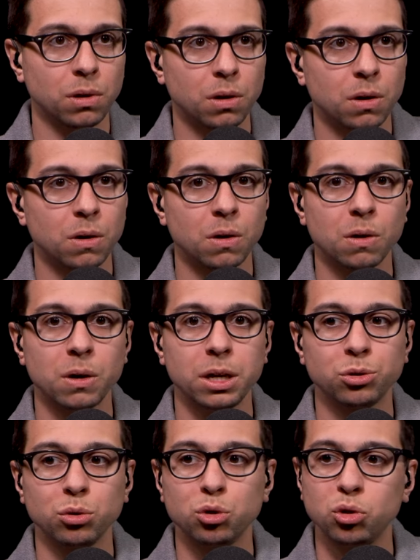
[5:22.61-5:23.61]

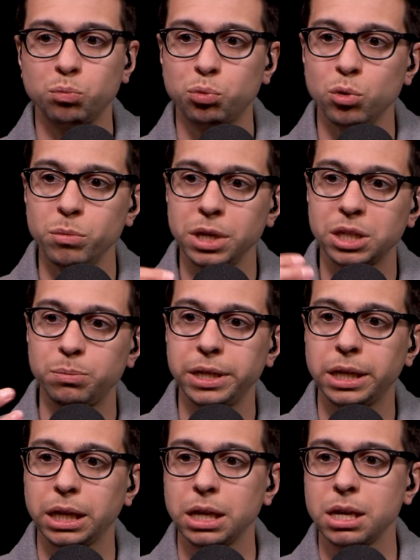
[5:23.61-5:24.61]
Est-ce que tu peux
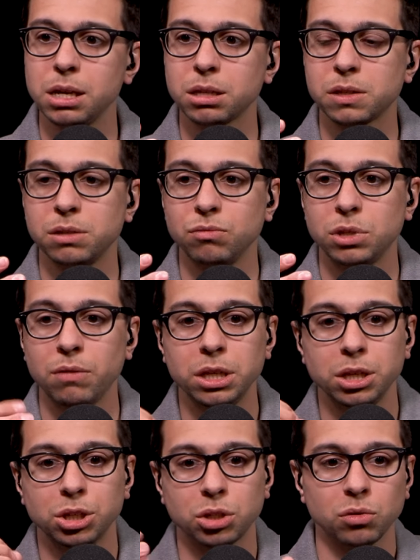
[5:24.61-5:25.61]
m'expliquer si vous avez
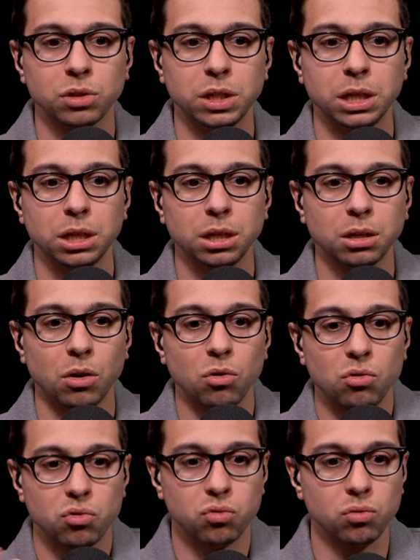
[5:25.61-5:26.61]
des chantiers en
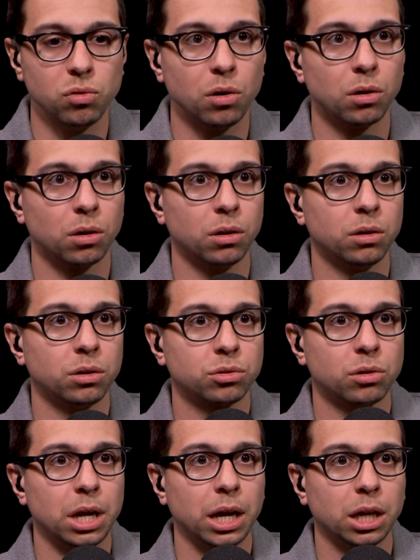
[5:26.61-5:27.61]
cours
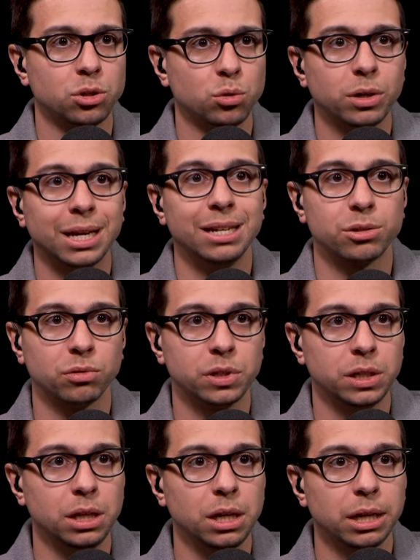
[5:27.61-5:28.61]
sur la RSE Quels
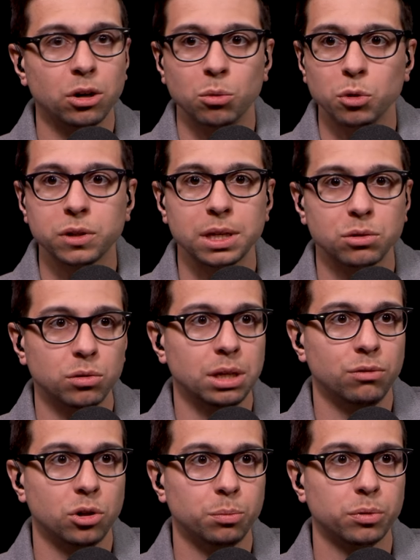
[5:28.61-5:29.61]
sont-ils et comment ça se
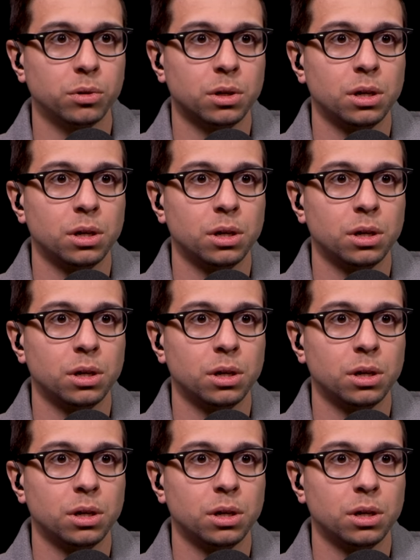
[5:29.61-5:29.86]
développe